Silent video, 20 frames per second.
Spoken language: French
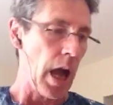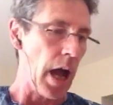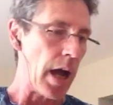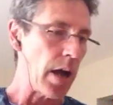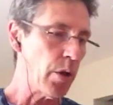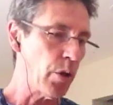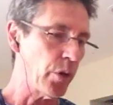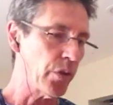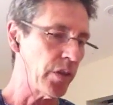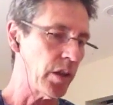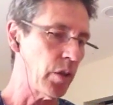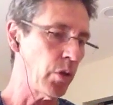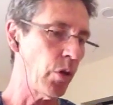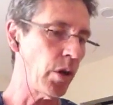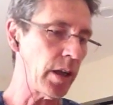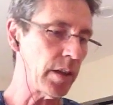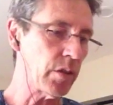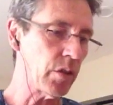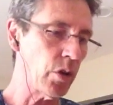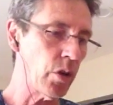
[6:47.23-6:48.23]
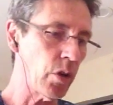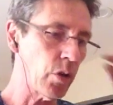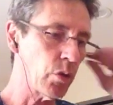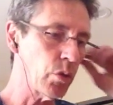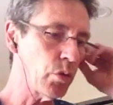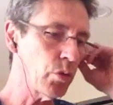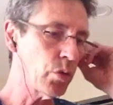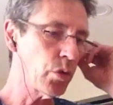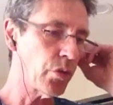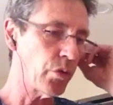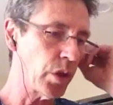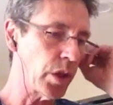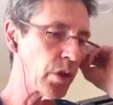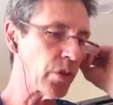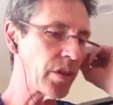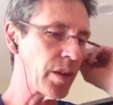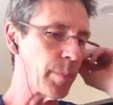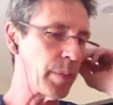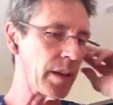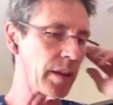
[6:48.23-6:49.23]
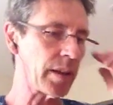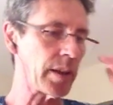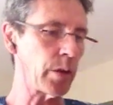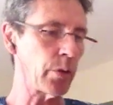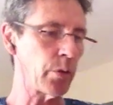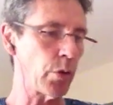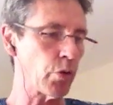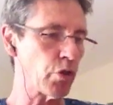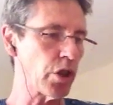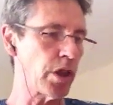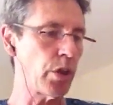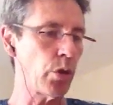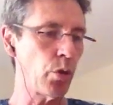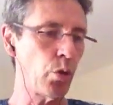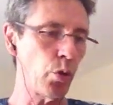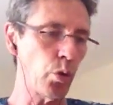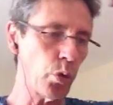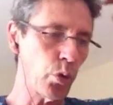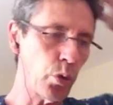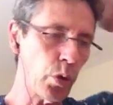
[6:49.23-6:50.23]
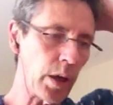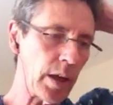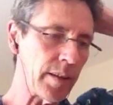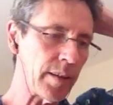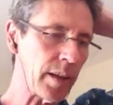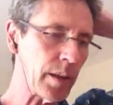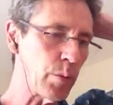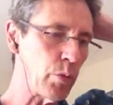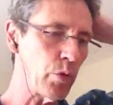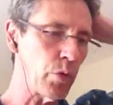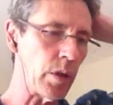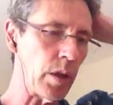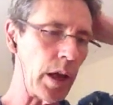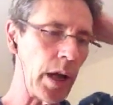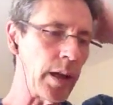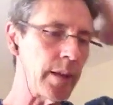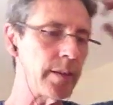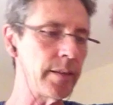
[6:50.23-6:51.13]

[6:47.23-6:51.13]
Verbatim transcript: Alors cet orateur, donc, voyant sa patrie en danger, courut à la tribune,